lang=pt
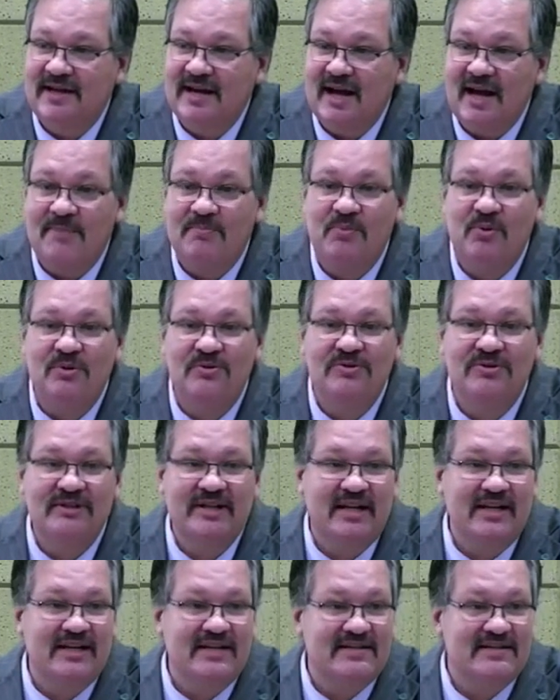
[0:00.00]
a ponto
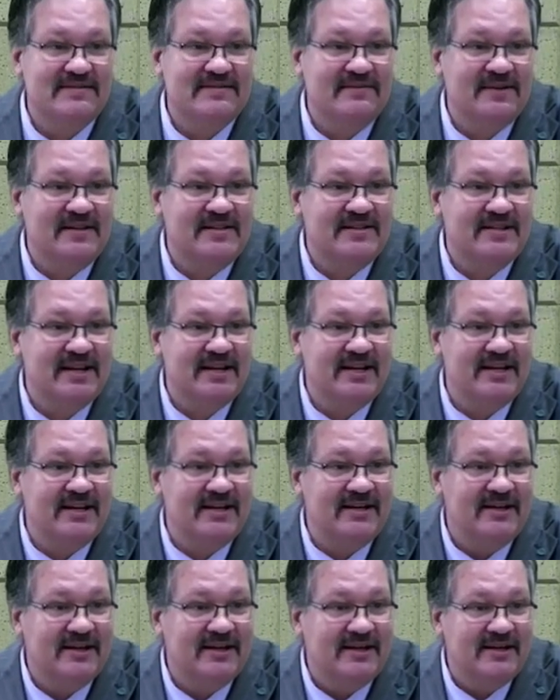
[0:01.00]
delas
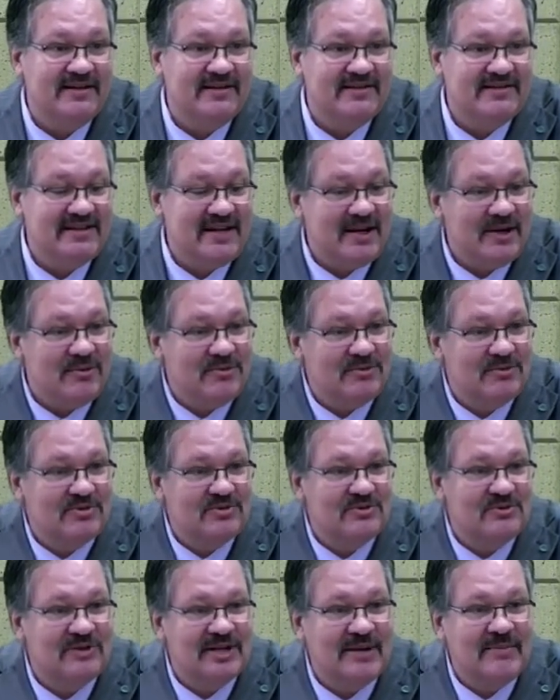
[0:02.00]
fazerem saltos
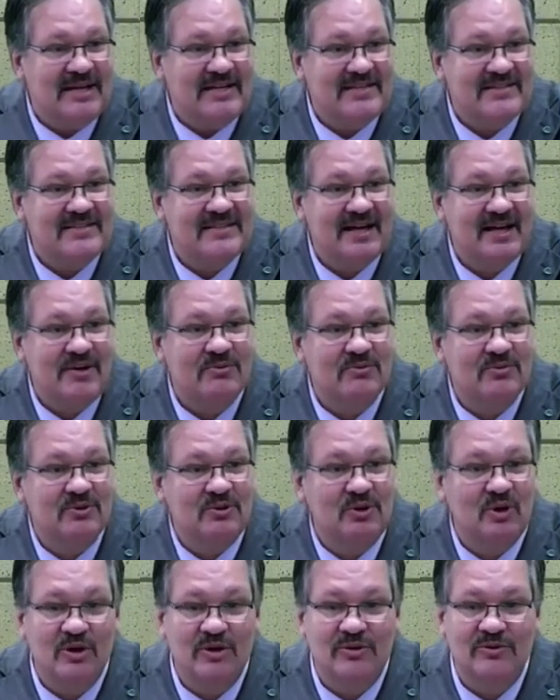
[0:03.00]
no lamaçal, no
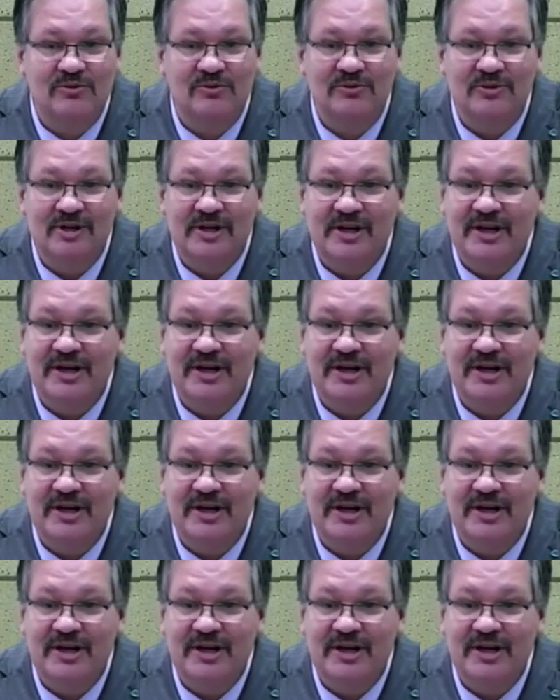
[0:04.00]
lodo,